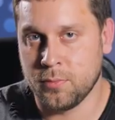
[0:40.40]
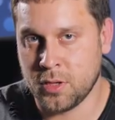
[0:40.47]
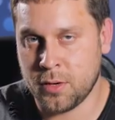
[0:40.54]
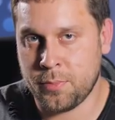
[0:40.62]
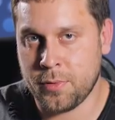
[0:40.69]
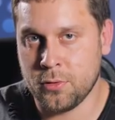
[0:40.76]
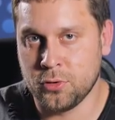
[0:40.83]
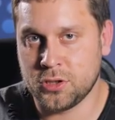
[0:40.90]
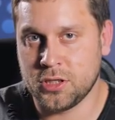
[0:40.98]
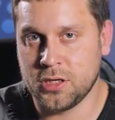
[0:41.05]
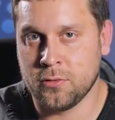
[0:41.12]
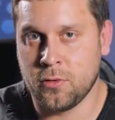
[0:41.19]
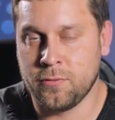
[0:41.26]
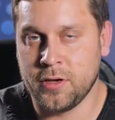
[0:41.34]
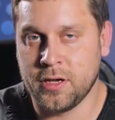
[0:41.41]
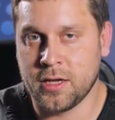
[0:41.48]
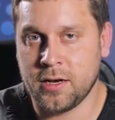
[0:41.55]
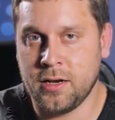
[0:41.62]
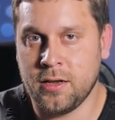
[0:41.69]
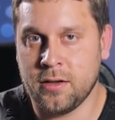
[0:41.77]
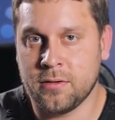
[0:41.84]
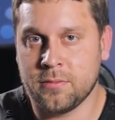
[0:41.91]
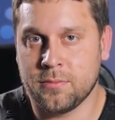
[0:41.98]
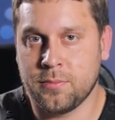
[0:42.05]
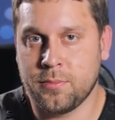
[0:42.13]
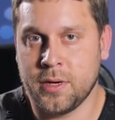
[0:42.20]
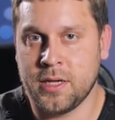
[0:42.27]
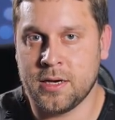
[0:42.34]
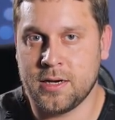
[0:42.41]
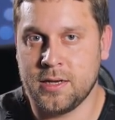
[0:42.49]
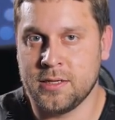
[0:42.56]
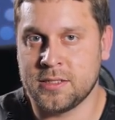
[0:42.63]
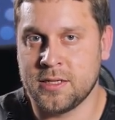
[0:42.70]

Благополучно его выиграли, поехали